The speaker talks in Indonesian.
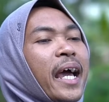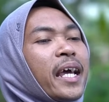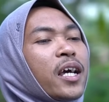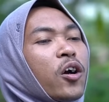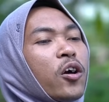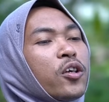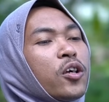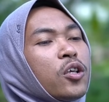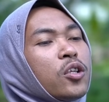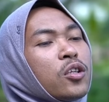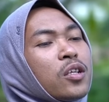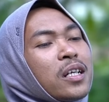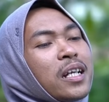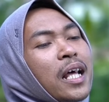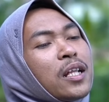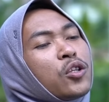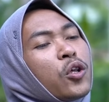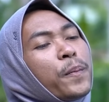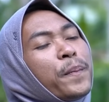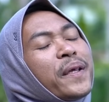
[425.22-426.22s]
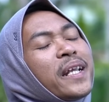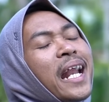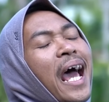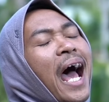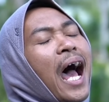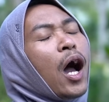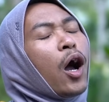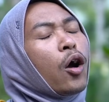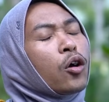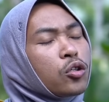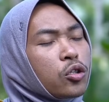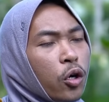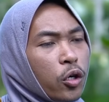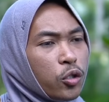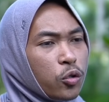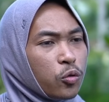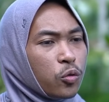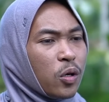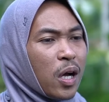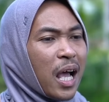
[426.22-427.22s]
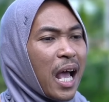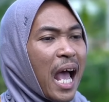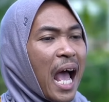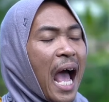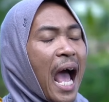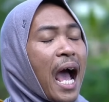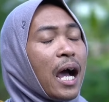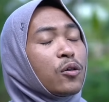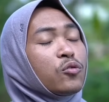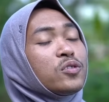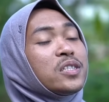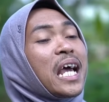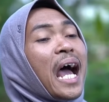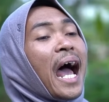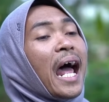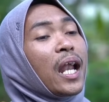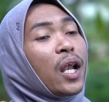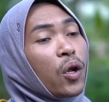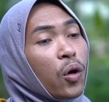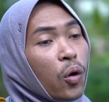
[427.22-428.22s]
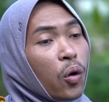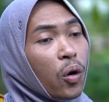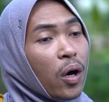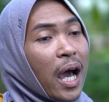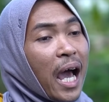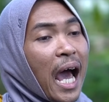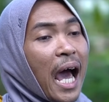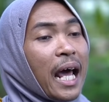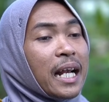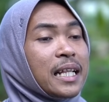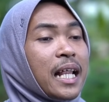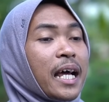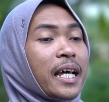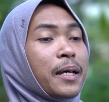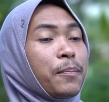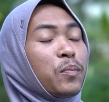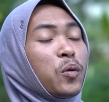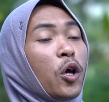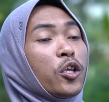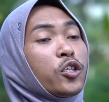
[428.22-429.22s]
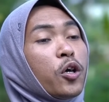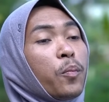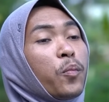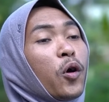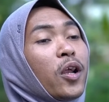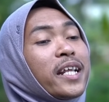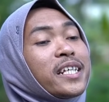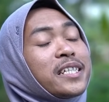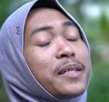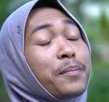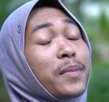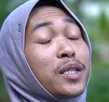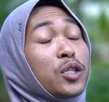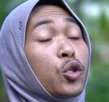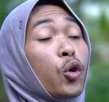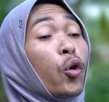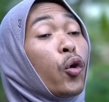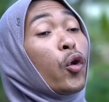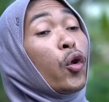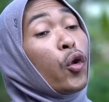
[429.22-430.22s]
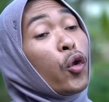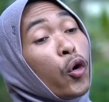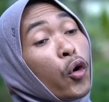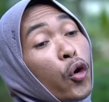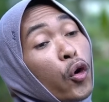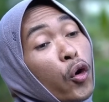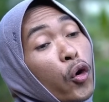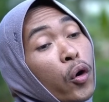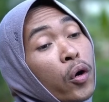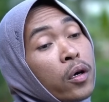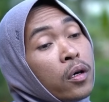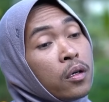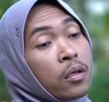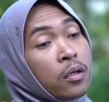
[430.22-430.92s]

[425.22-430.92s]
kayak kaya nandur binahong Hong Toyu. Aku njaluk arta tak geblonyo boleh sing mendulu